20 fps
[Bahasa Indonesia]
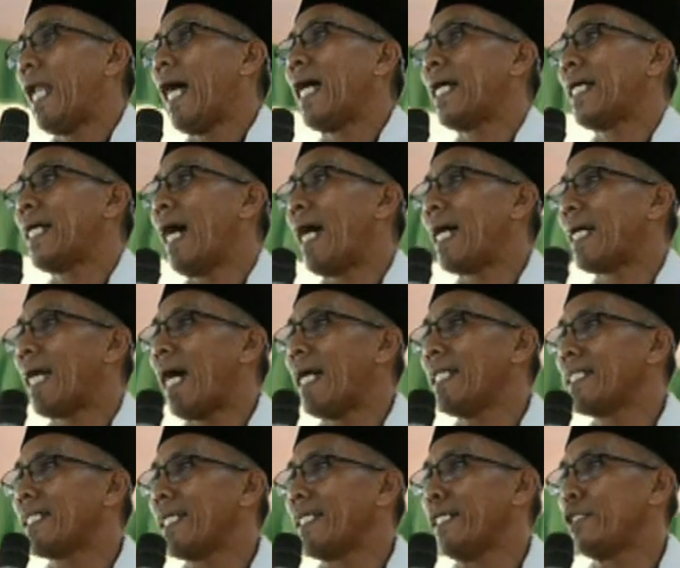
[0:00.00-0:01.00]
belagak
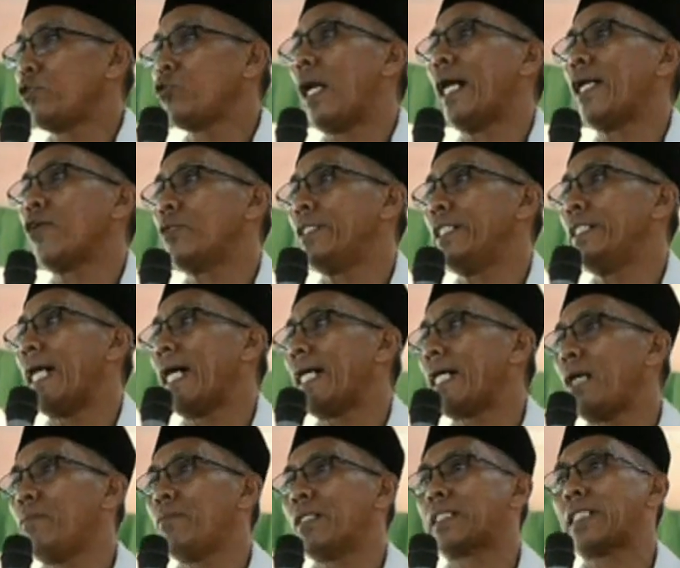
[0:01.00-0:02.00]
ganteng itu harus
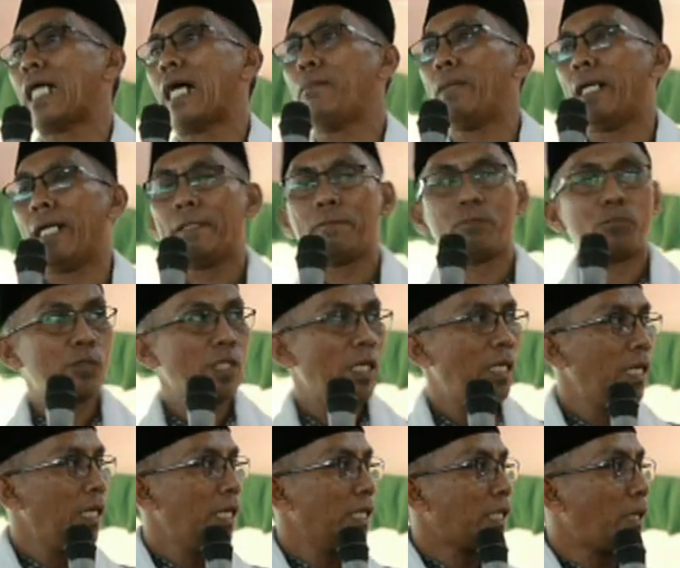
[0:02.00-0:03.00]
dijaga bersama
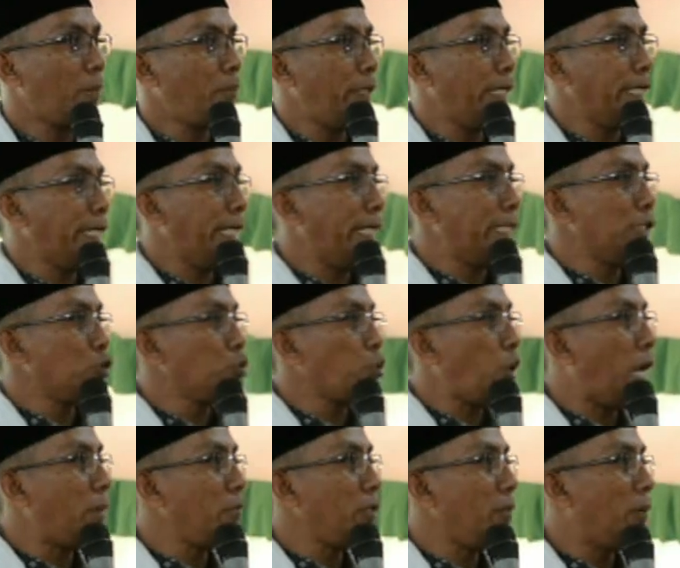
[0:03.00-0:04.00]
kepingin
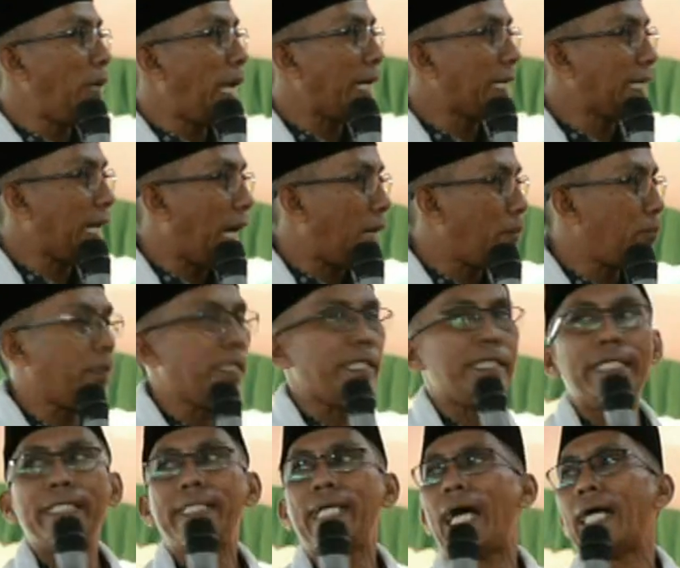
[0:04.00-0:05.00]
suami belagak
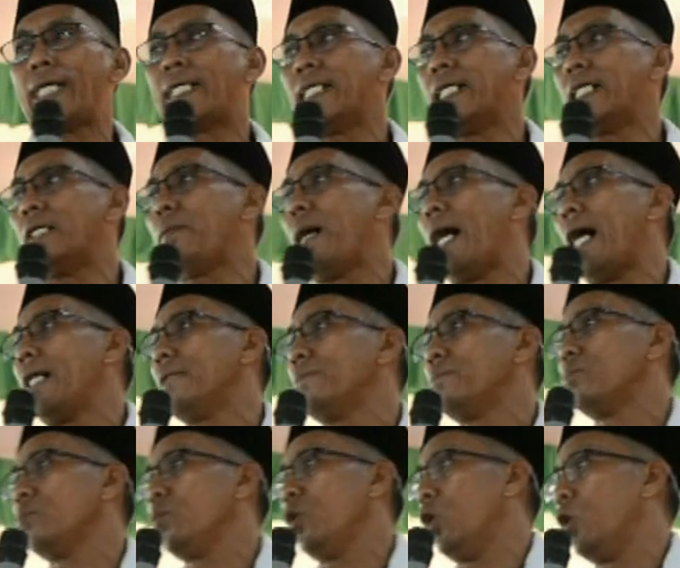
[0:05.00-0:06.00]
bini jaga pak
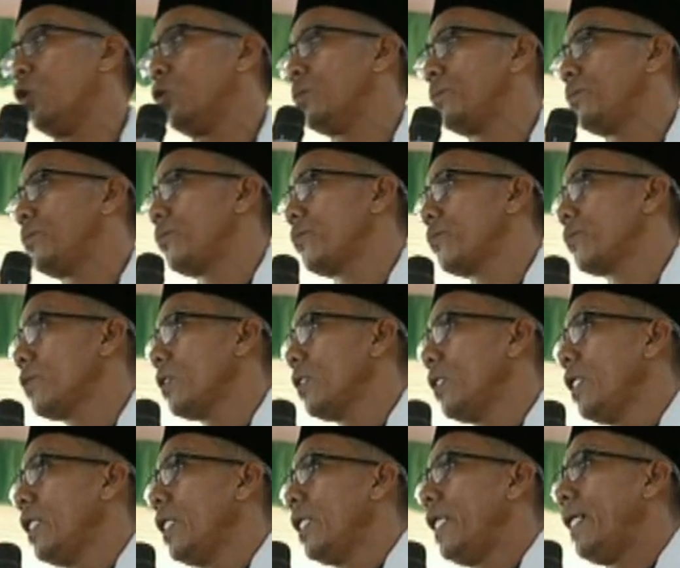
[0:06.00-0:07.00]
bu
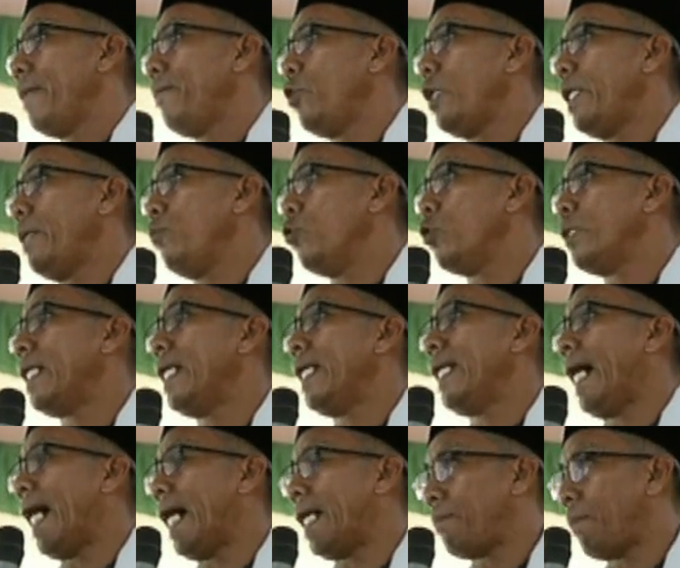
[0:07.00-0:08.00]
ibu-ibu
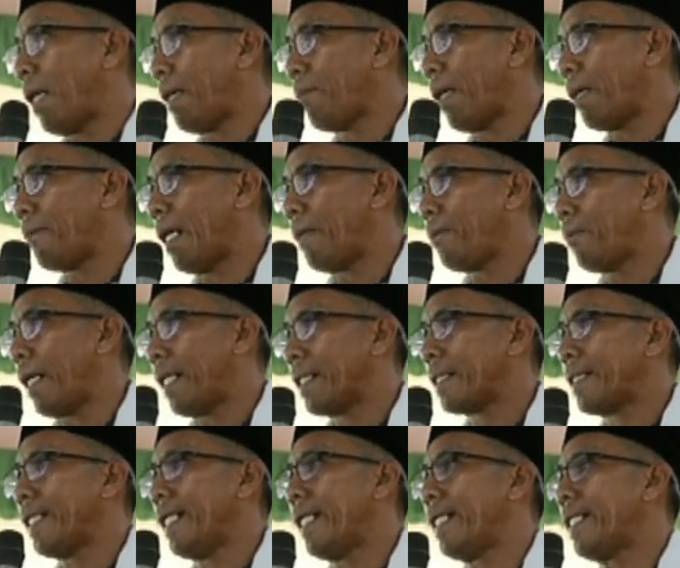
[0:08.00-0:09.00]
dilihat
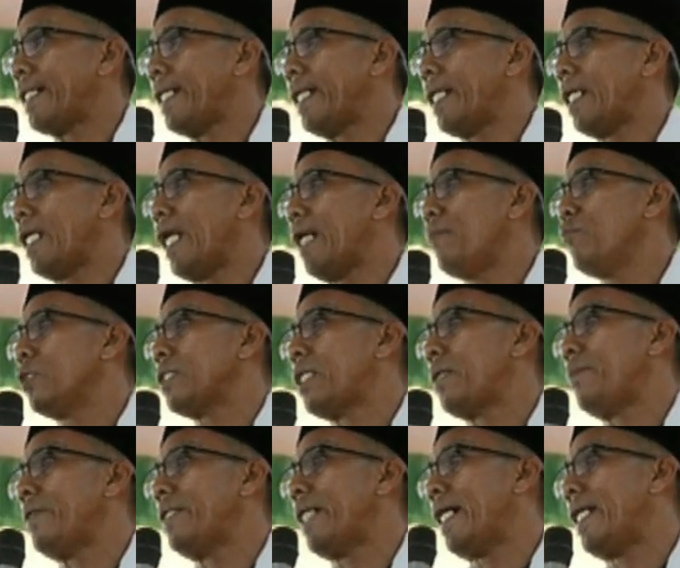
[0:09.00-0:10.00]
bapak-bapak kiri-kiri
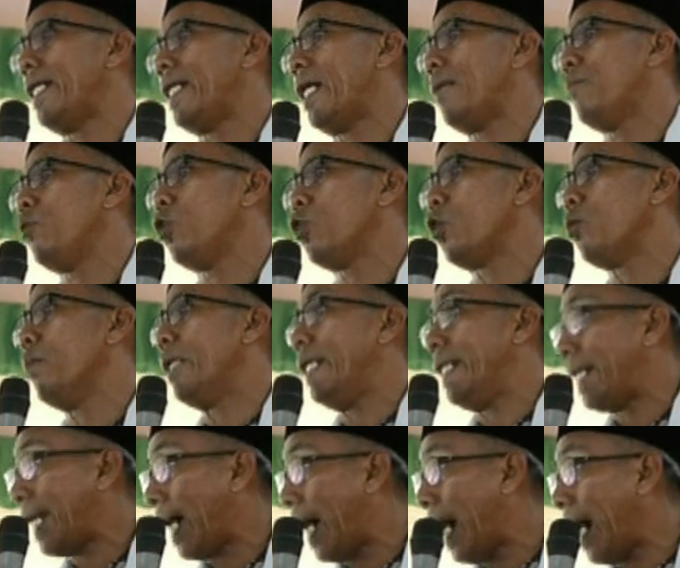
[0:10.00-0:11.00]
lamun kepiailah buruk
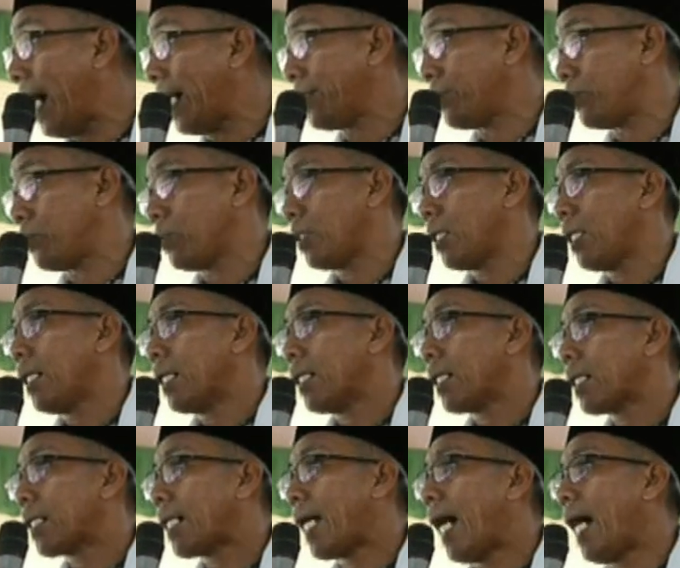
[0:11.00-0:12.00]
belikan
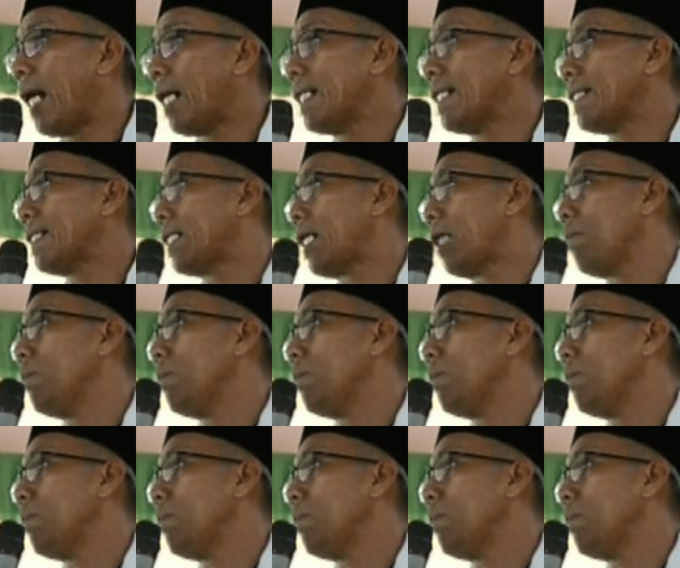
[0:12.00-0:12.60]
kak